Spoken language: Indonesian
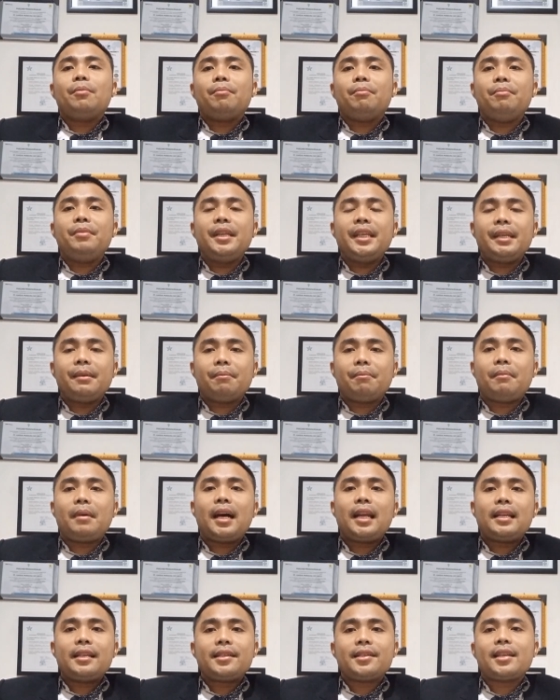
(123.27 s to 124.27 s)

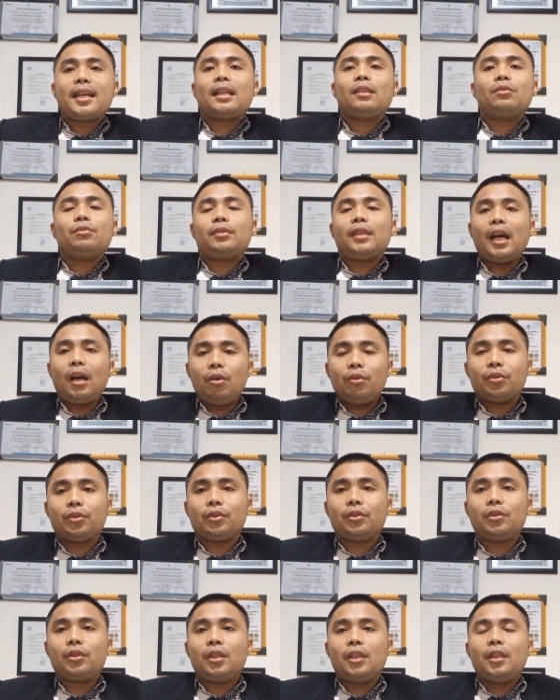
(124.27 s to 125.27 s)
minimal satu
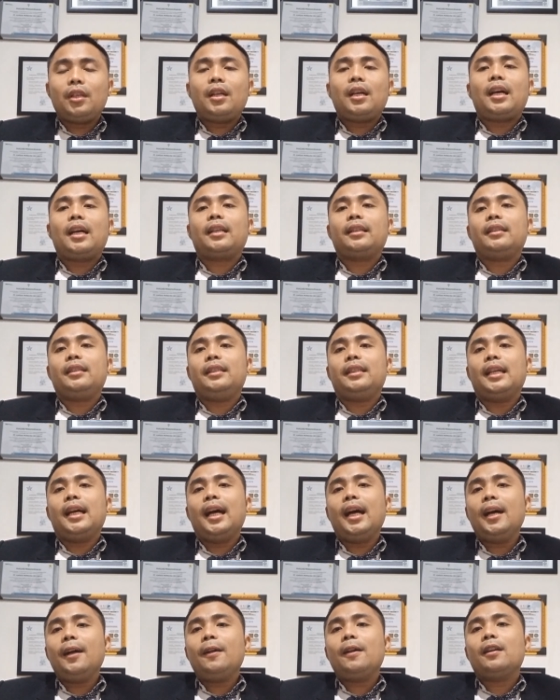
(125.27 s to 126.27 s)
tahun.
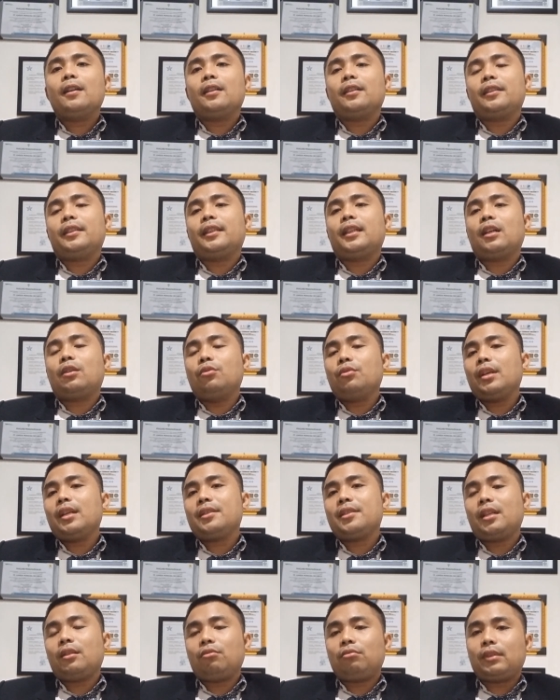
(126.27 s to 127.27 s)
Artinya, ketika
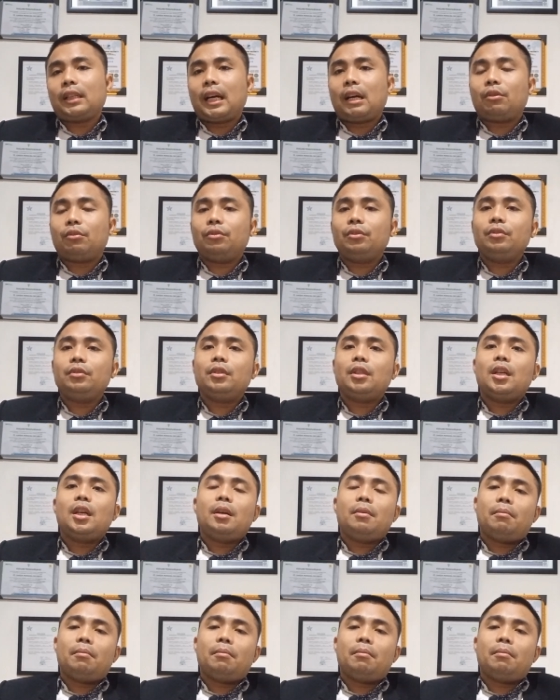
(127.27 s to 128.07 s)
kurang satu tahun,